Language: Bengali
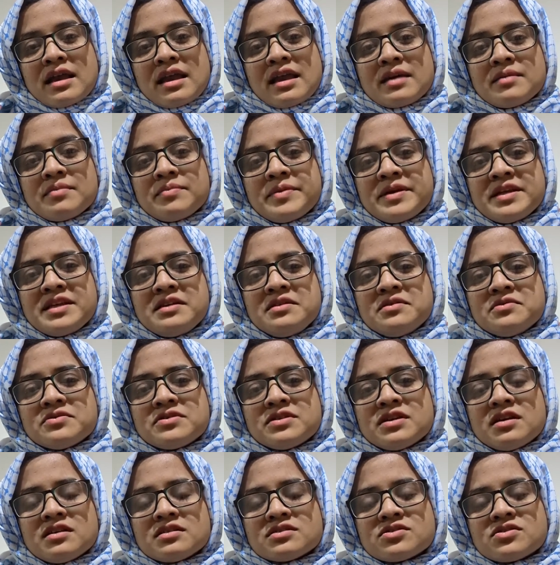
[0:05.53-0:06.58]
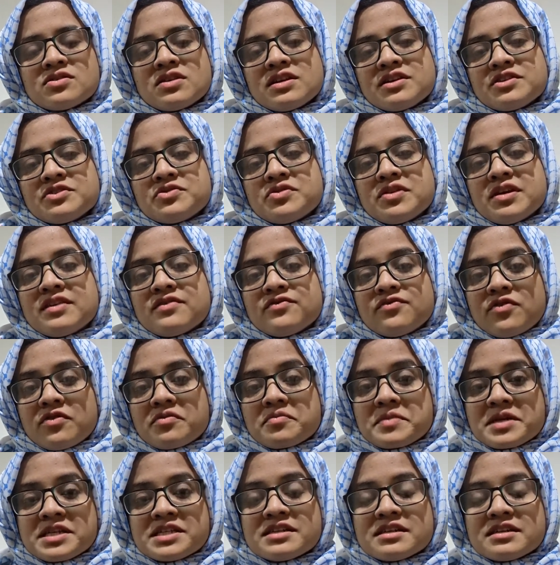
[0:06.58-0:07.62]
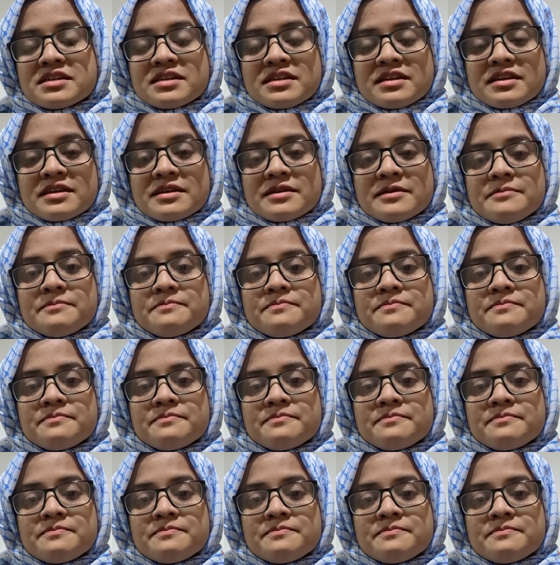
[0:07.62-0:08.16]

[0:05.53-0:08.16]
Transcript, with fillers: এই ভিডিওটা আসলে কিছু ইনফরমেশান নিয়ে